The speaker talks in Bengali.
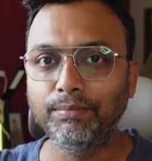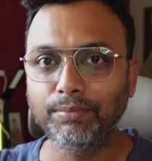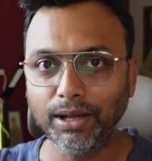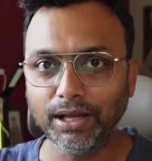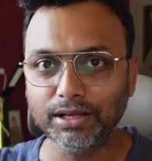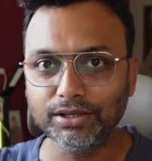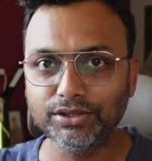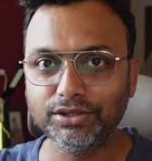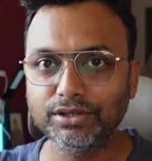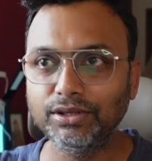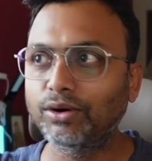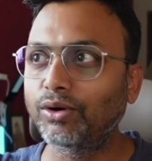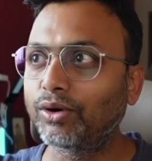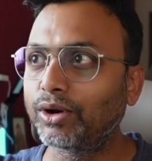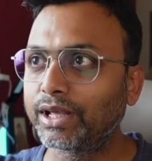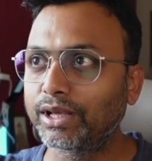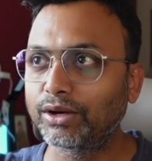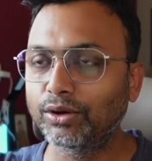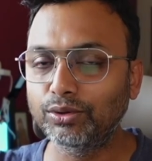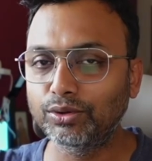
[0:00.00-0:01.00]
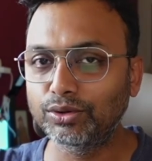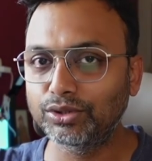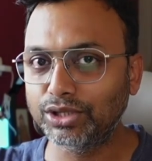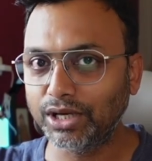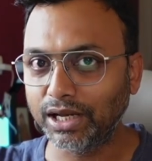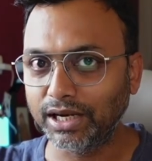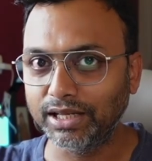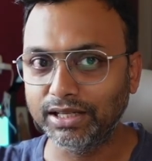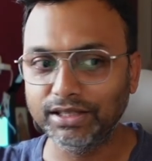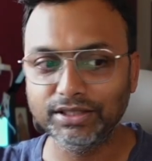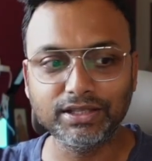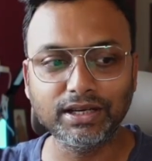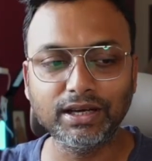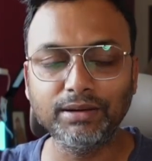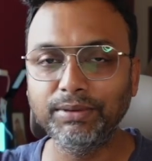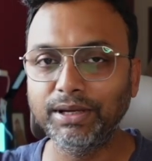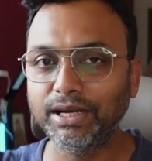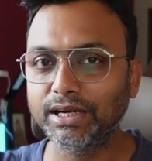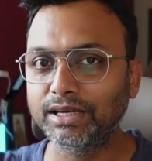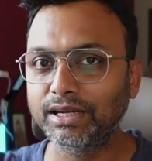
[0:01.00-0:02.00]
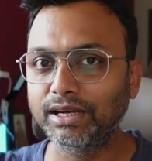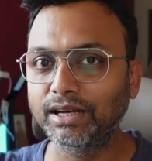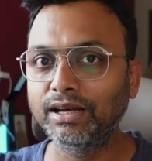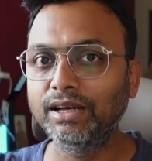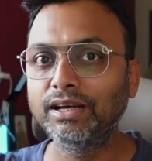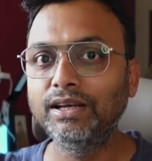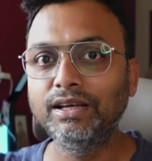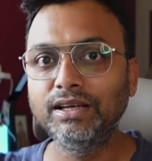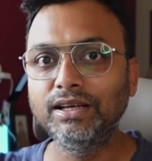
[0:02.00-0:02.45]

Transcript: প্লাস অনেকে হয়তো জানে যে আমি একটা